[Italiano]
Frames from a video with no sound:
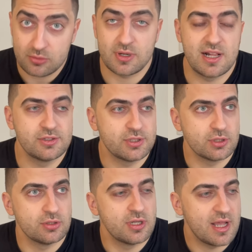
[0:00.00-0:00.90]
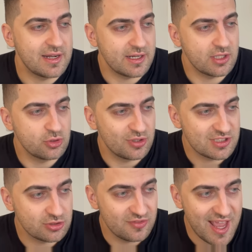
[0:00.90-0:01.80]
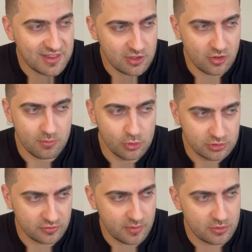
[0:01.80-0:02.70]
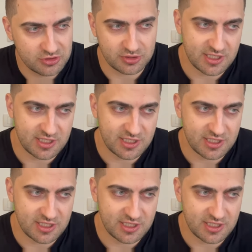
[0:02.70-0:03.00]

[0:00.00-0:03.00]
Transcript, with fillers: un altro allenatore sovietico molto famoso che